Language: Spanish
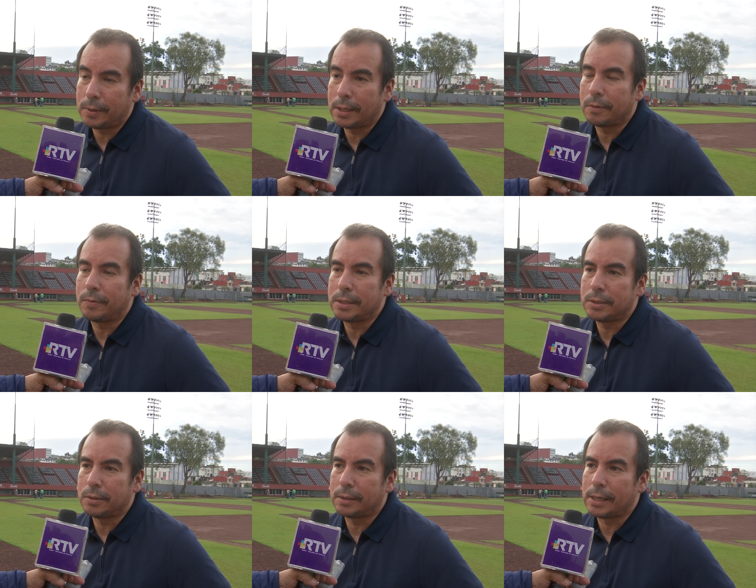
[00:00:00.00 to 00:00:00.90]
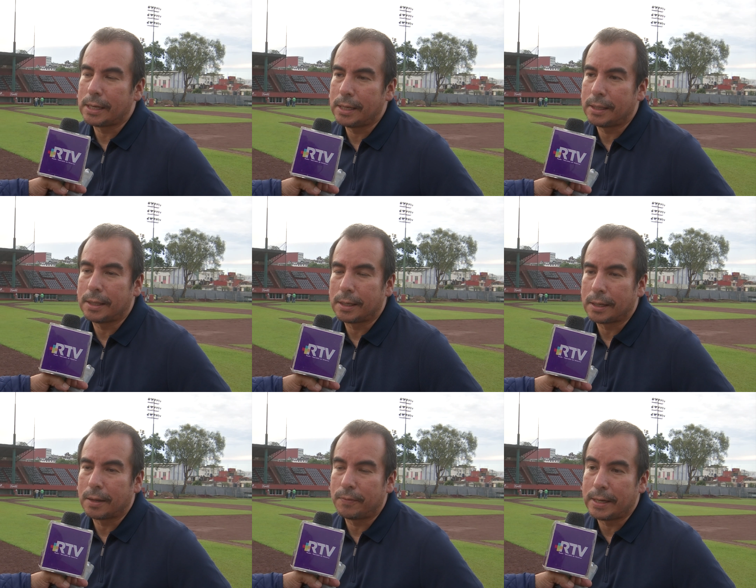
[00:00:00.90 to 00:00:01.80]
fue la definición de
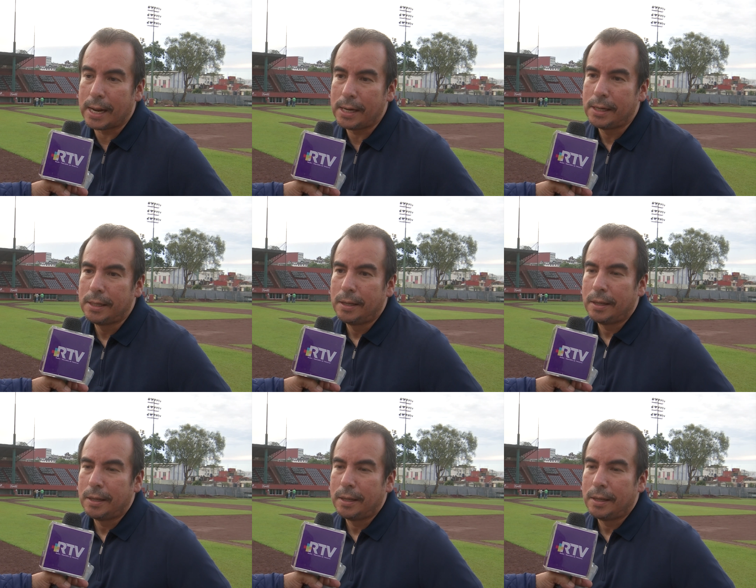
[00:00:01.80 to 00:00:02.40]
la, final.